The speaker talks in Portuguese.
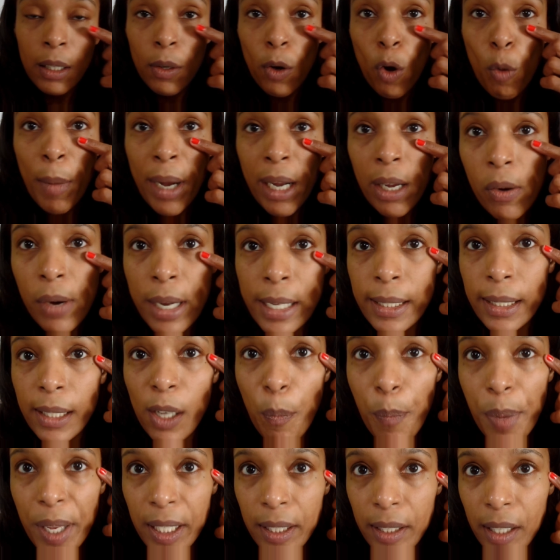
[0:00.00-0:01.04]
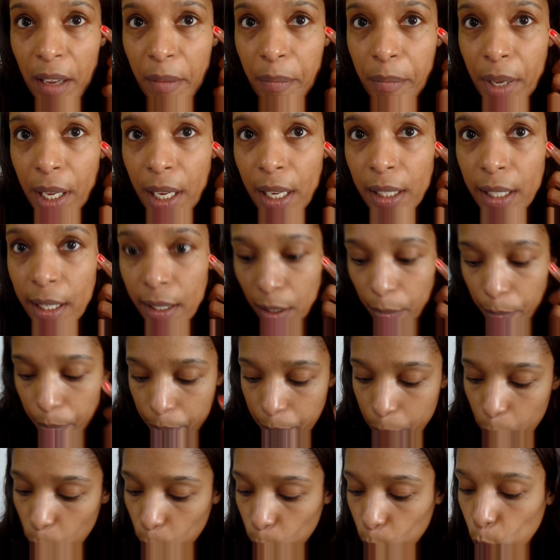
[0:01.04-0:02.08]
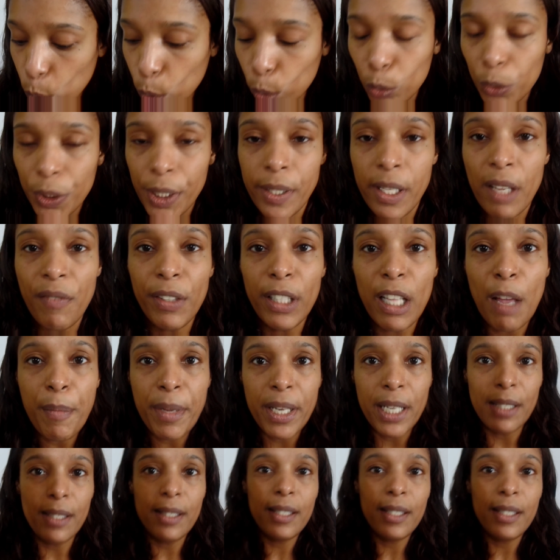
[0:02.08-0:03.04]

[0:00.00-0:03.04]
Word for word: Uma coisa que eu percebi desse produto, dessa vitamina